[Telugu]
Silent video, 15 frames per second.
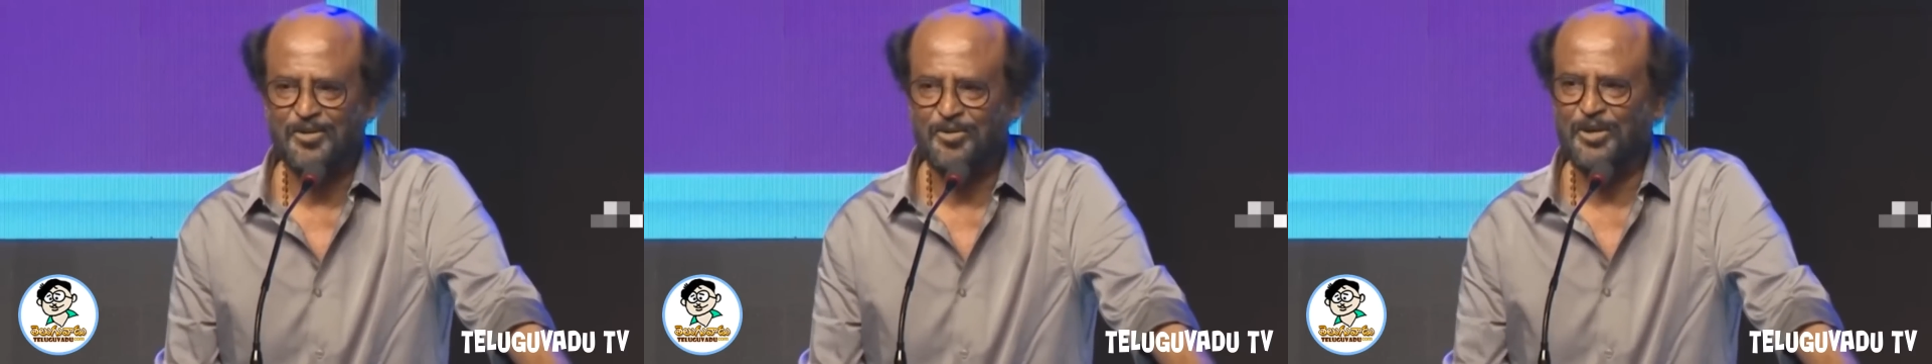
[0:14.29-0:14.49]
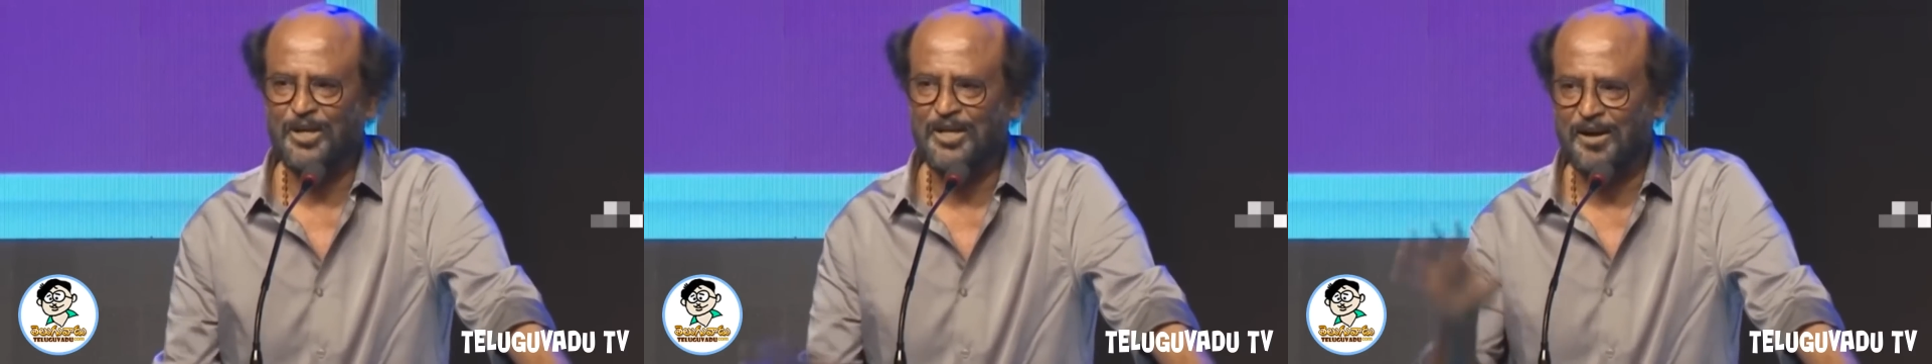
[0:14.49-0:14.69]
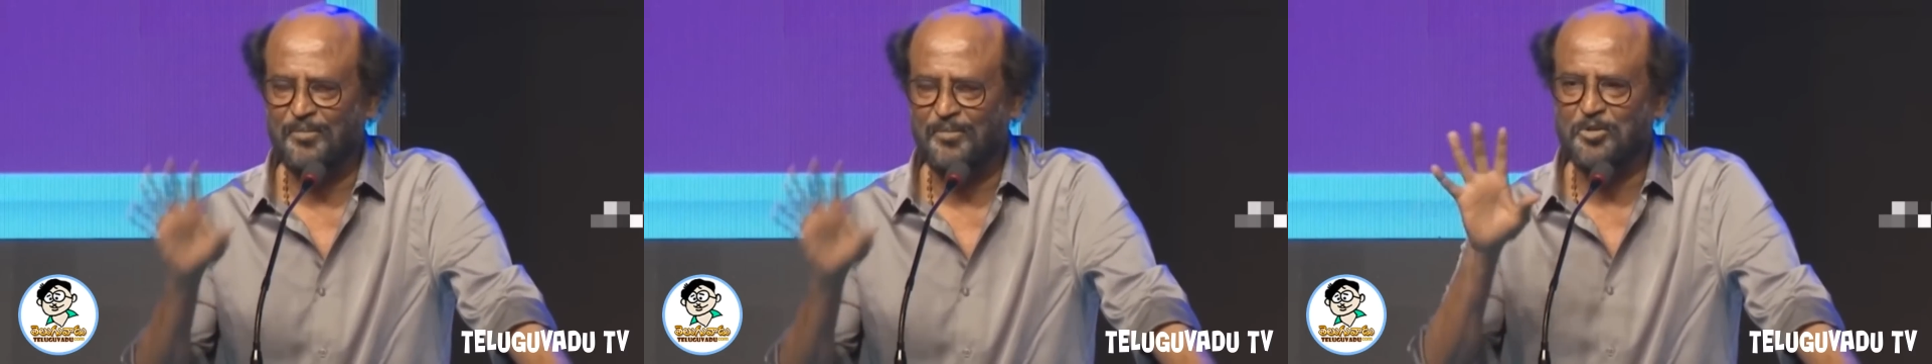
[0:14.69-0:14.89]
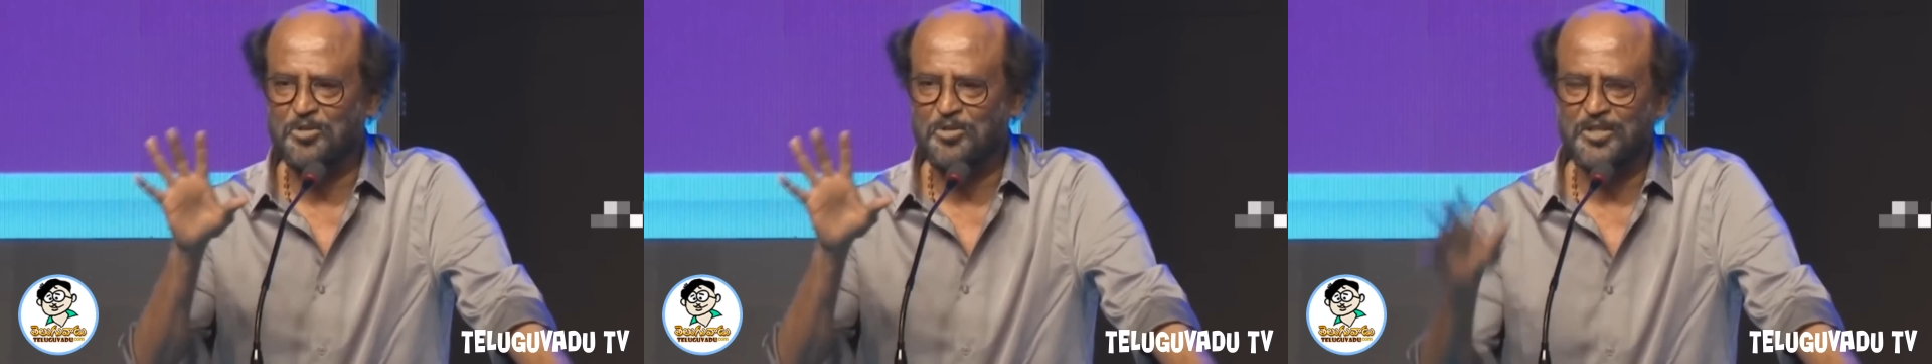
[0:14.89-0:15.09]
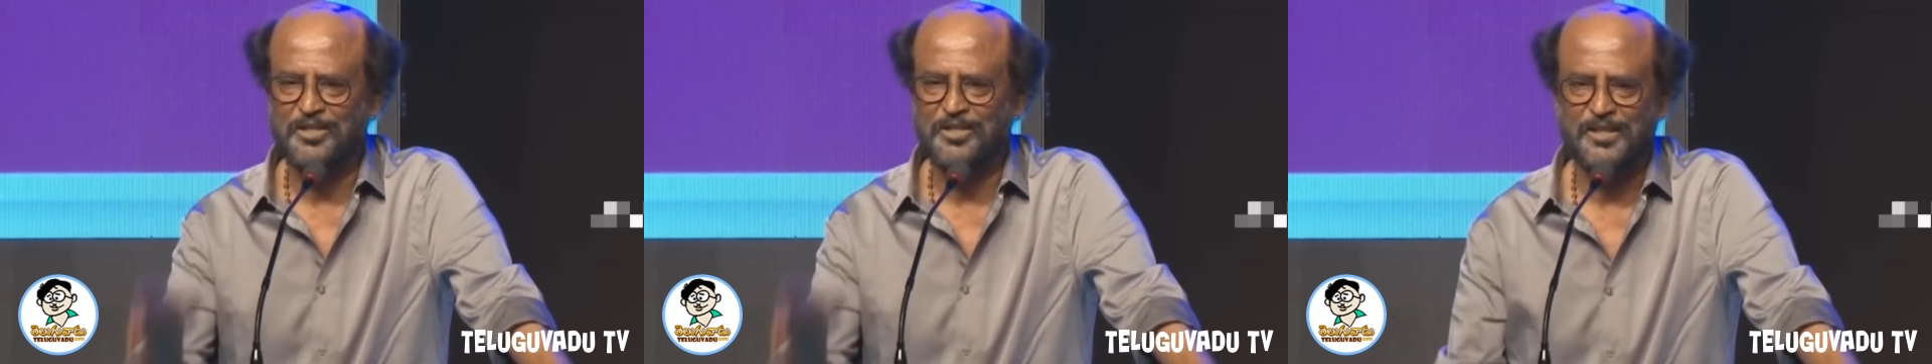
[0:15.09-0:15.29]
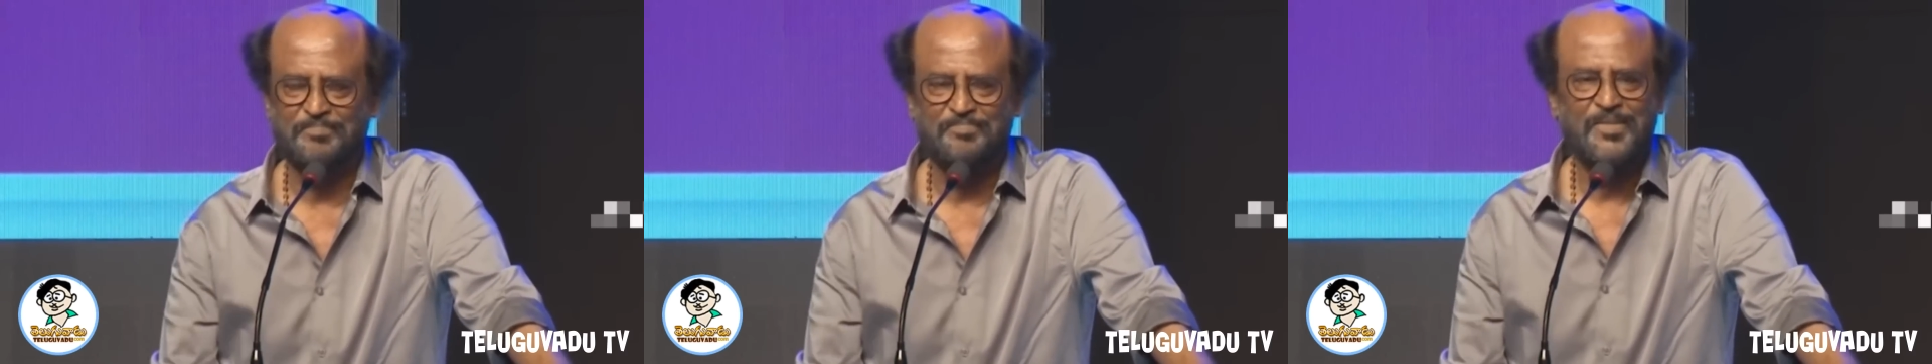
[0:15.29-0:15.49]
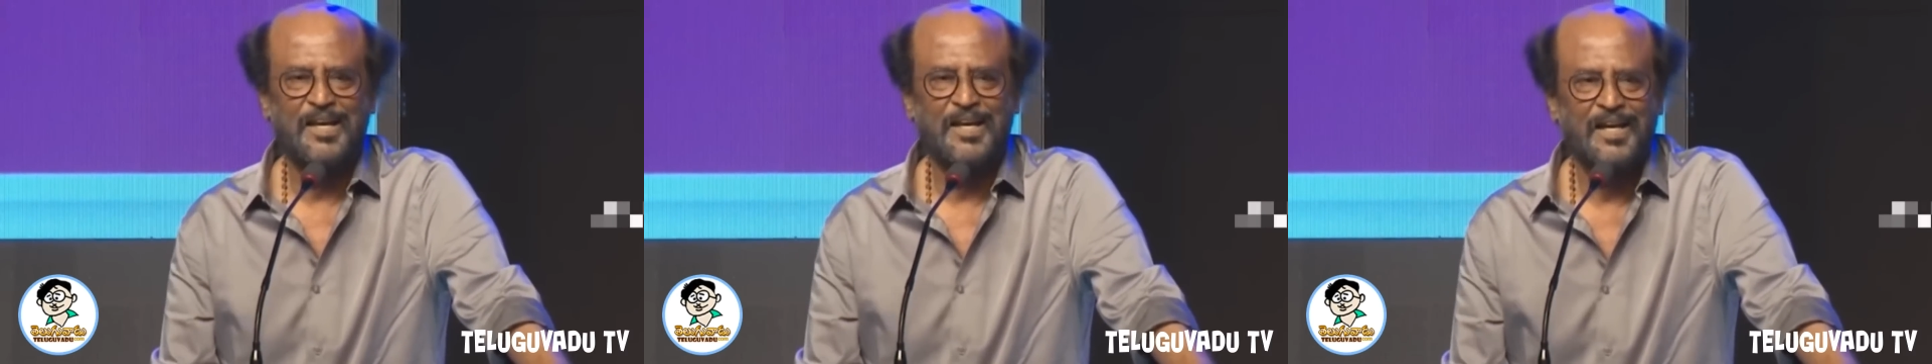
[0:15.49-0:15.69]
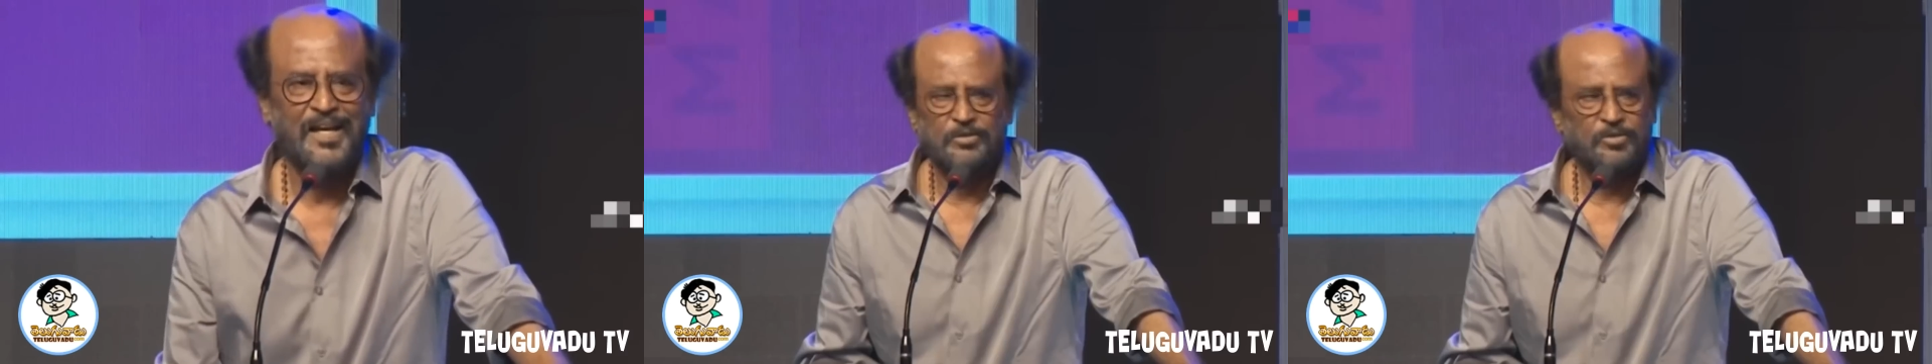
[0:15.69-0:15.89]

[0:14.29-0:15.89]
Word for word: సహజమైన వినయంతో చెప్పారు